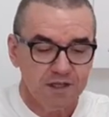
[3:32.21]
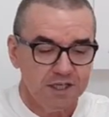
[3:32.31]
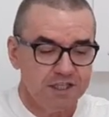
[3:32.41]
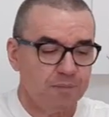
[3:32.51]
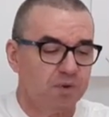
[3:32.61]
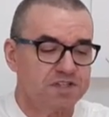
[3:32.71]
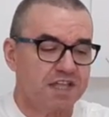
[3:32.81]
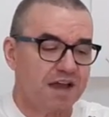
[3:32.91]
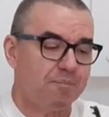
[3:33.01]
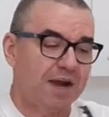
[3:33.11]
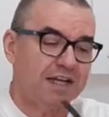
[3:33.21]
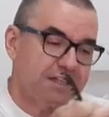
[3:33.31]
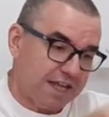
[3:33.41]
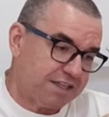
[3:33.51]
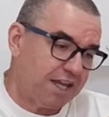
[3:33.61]
e depois tem a parte
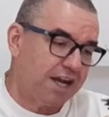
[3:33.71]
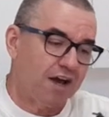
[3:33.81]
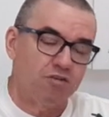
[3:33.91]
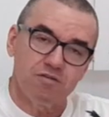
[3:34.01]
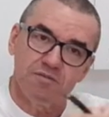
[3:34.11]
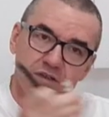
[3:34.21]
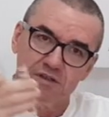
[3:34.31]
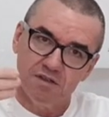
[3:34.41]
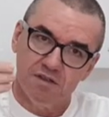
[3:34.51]
lateral,